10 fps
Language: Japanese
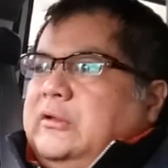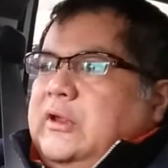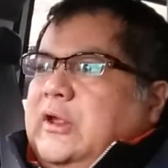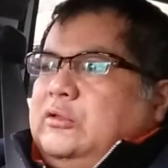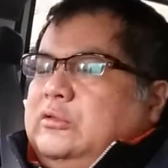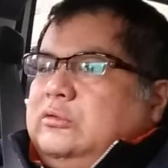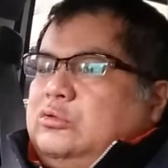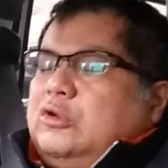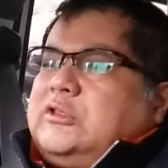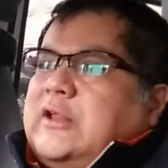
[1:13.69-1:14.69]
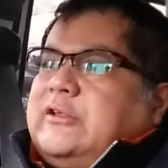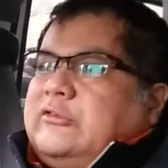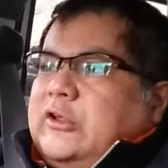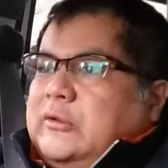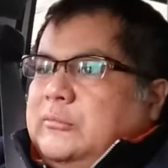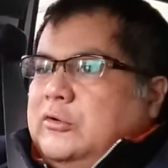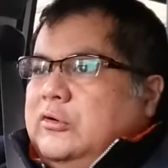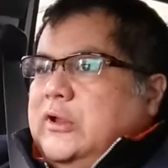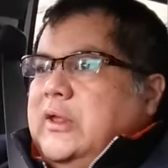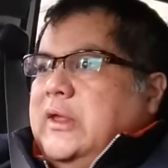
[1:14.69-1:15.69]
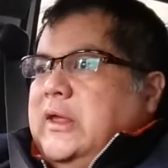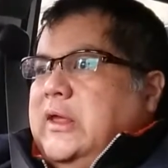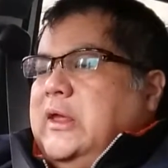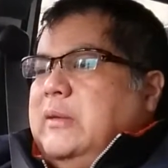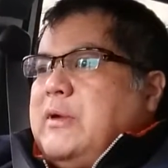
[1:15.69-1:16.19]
えー、取ったんですけども、えー、